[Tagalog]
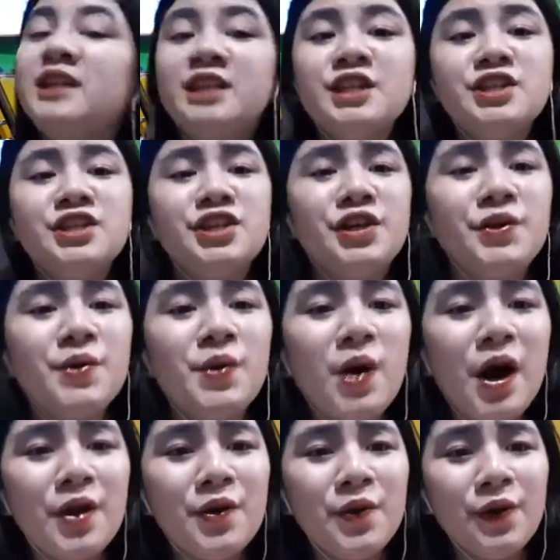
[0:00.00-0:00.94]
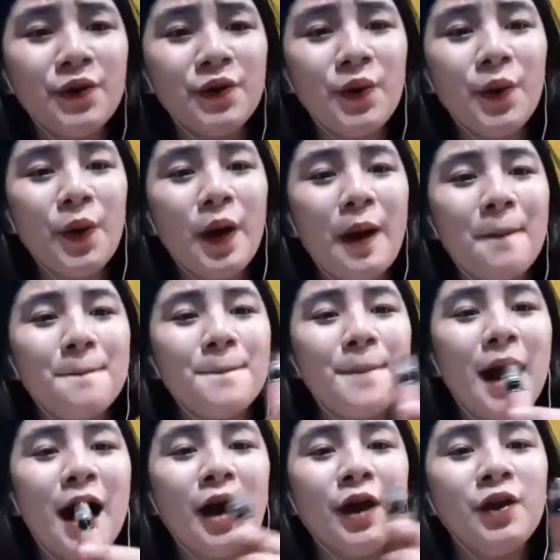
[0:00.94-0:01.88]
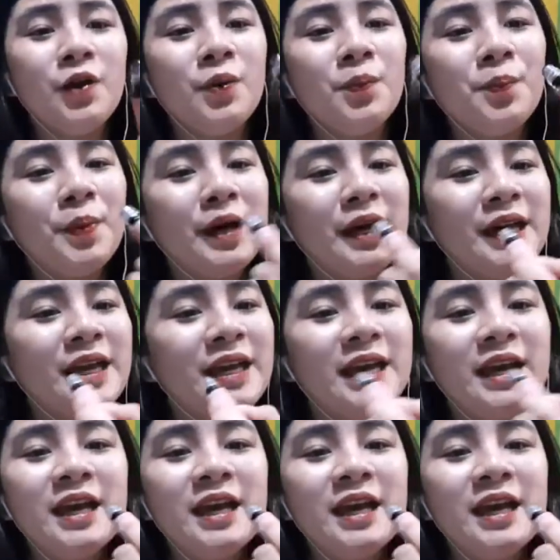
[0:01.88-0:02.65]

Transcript: Hindi siya yung ano, yung amba, yung pag